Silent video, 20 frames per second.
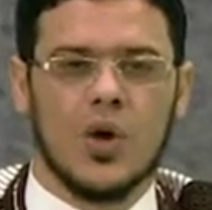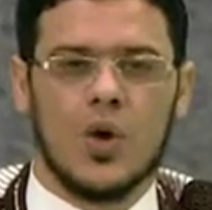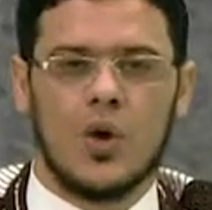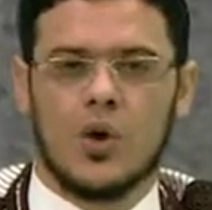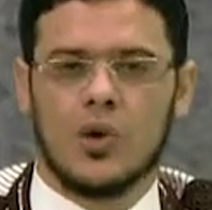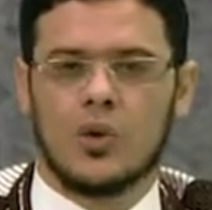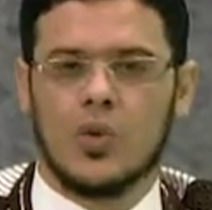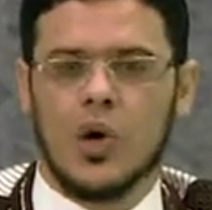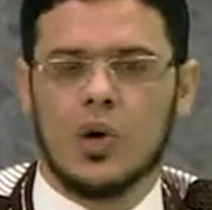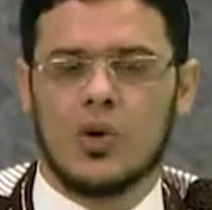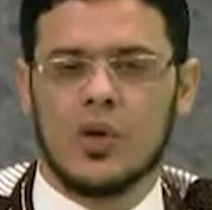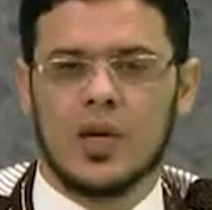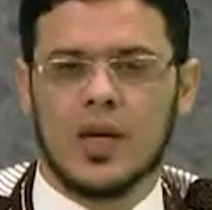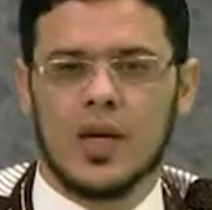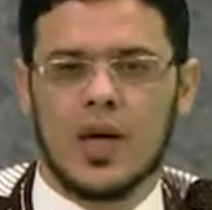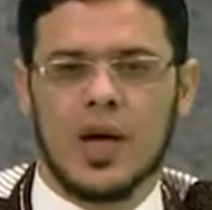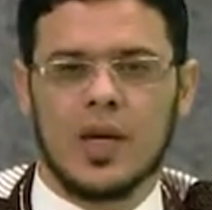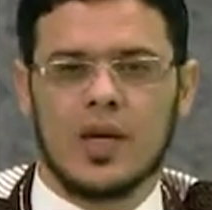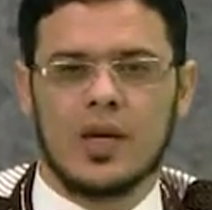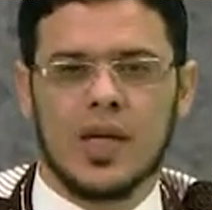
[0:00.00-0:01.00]
عنوان
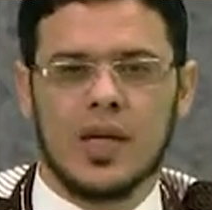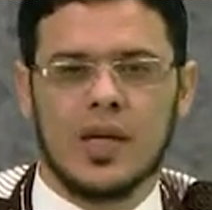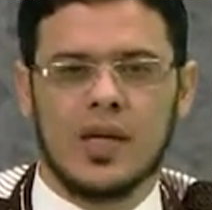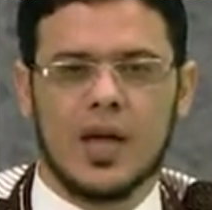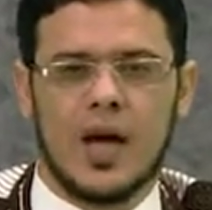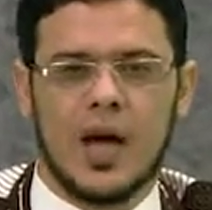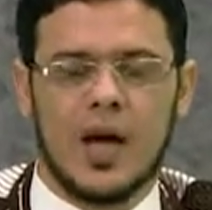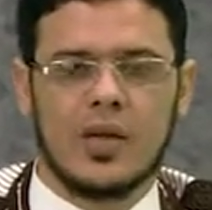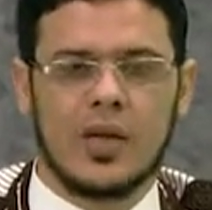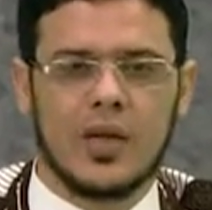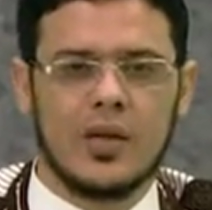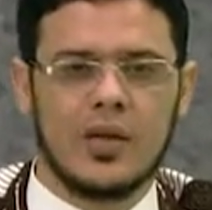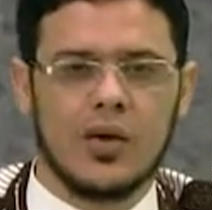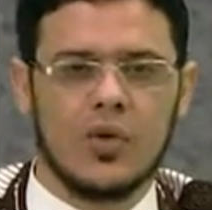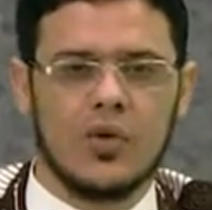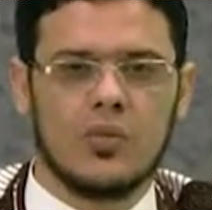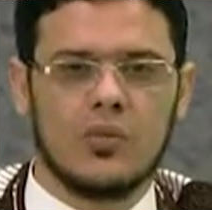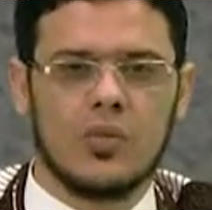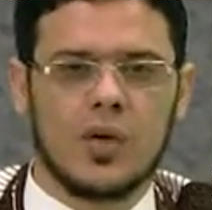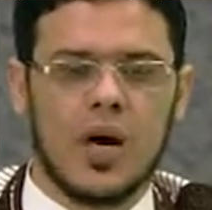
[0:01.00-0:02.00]
لقائنا لهذا
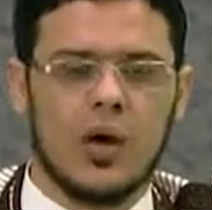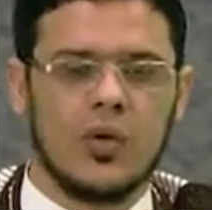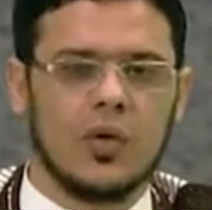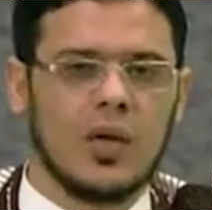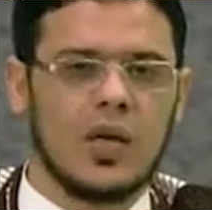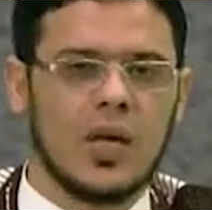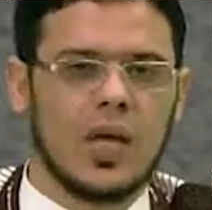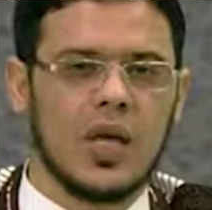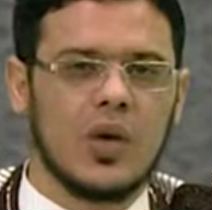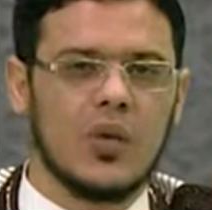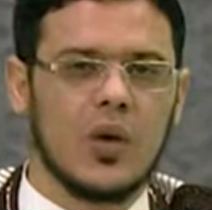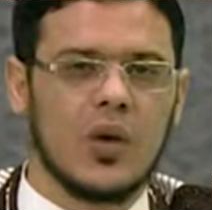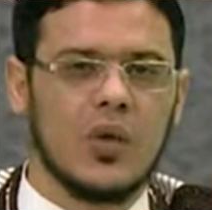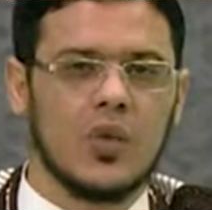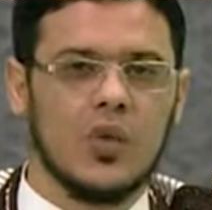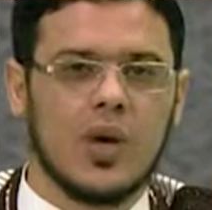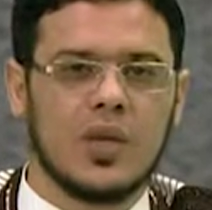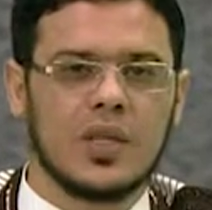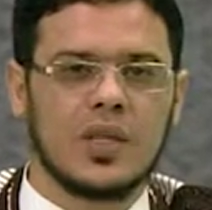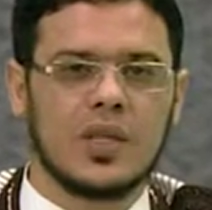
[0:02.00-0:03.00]
اليوم بحول الله
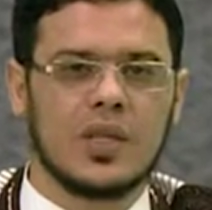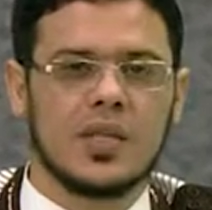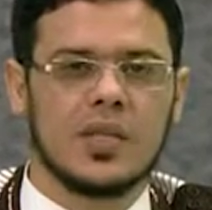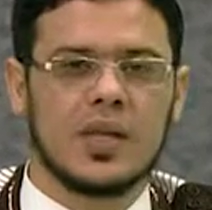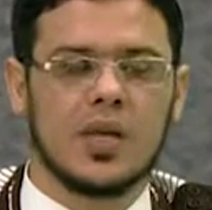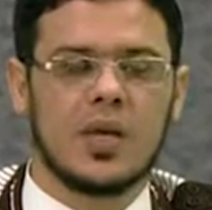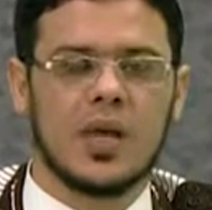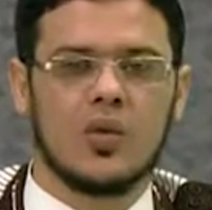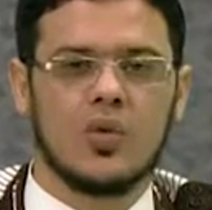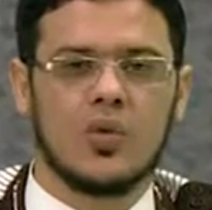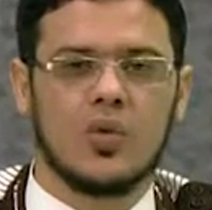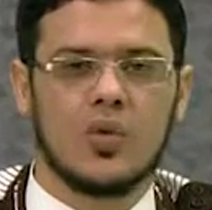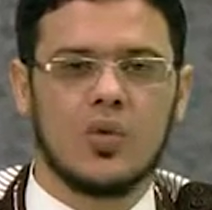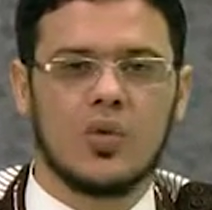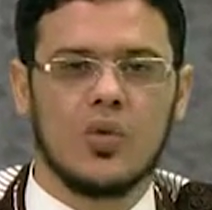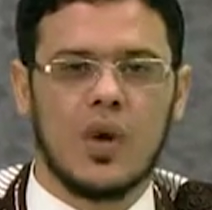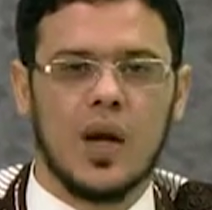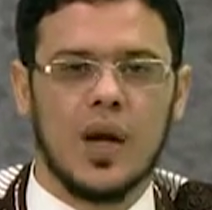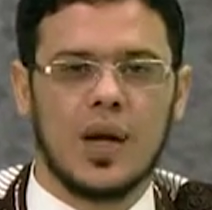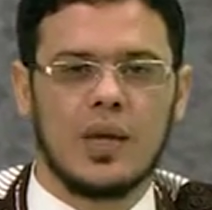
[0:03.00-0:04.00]
وقوته
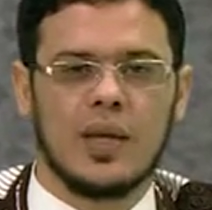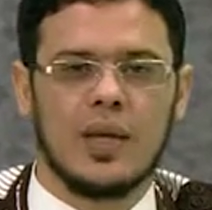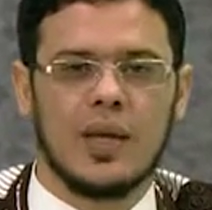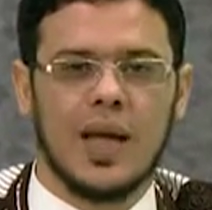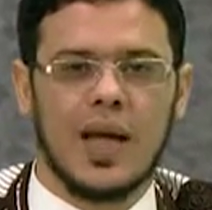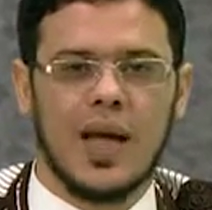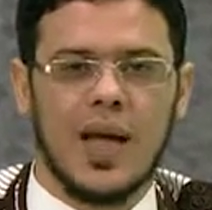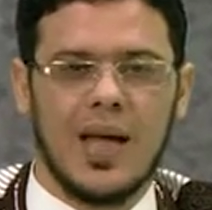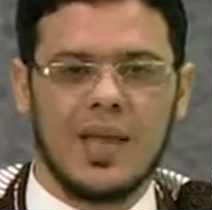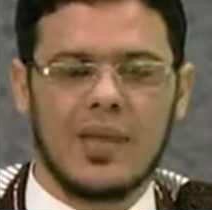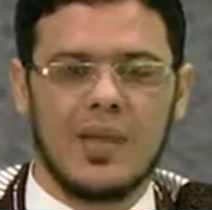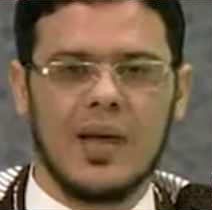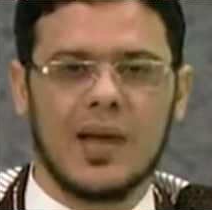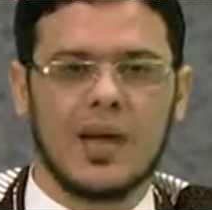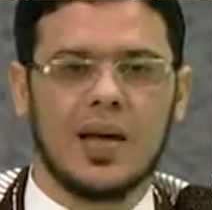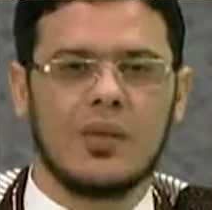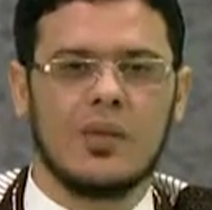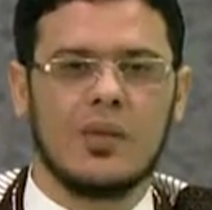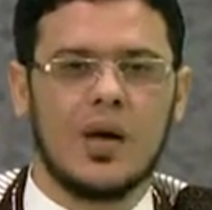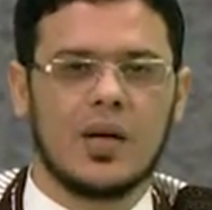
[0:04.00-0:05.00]
سيكون عن أثر
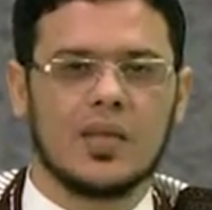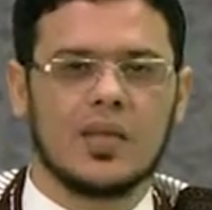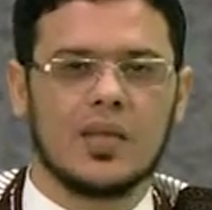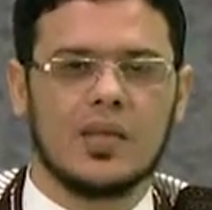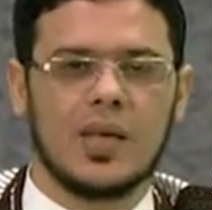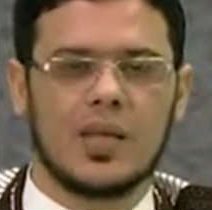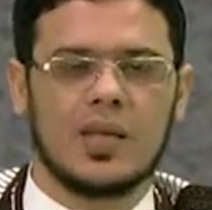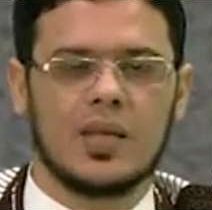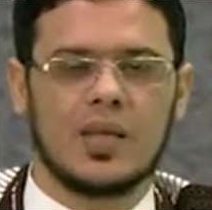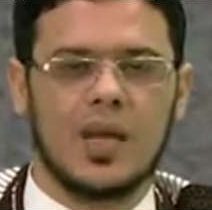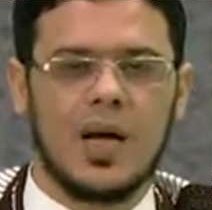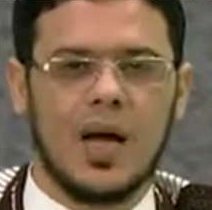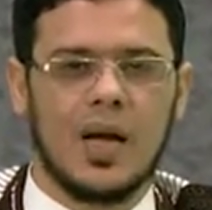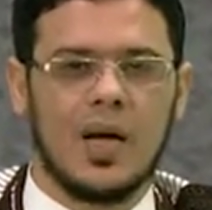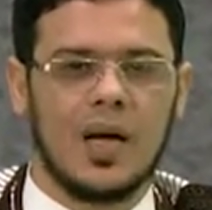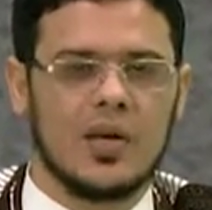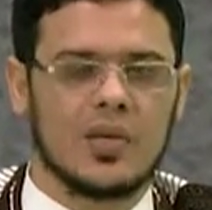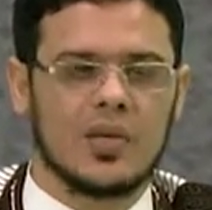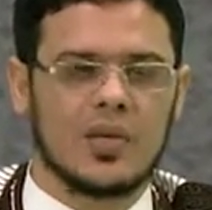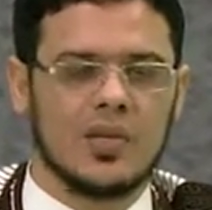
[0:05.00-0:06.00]
المعصية
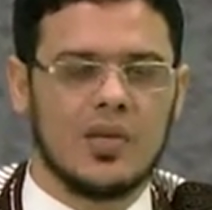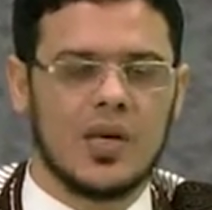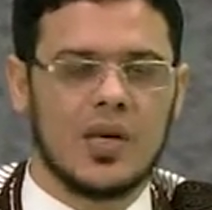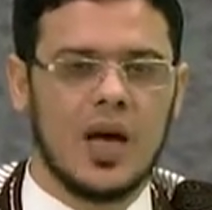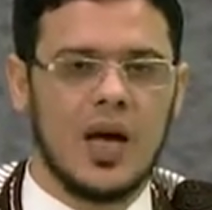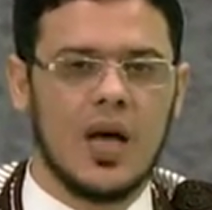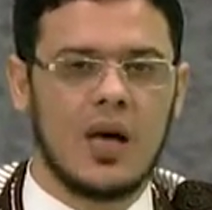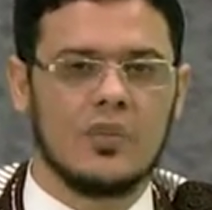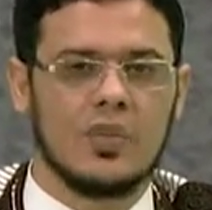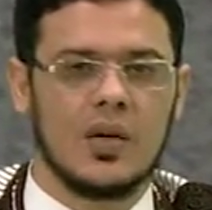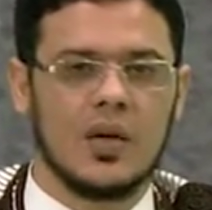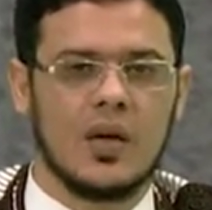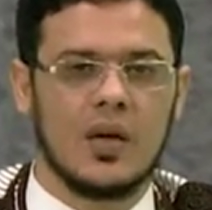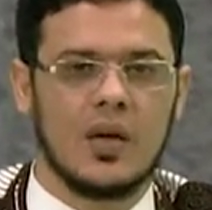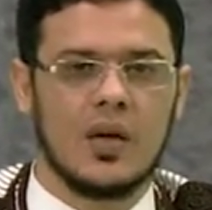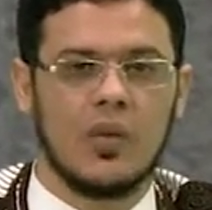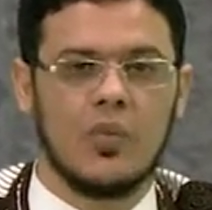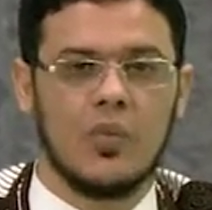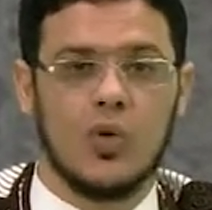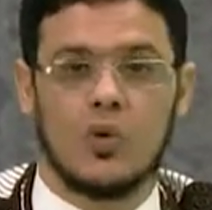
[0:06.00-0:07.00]
على صيام
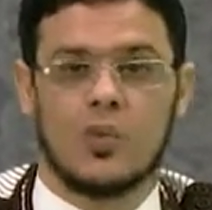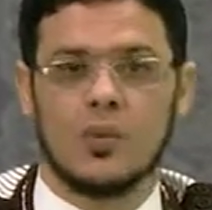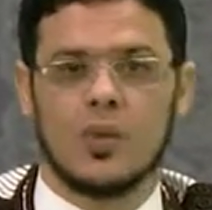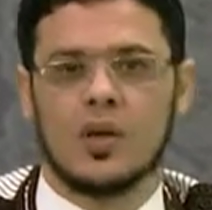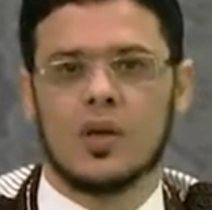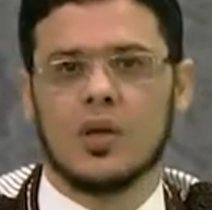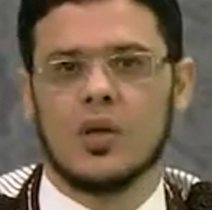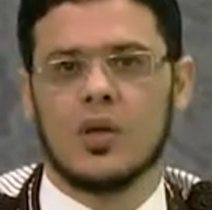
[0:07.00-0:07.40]
المؤمن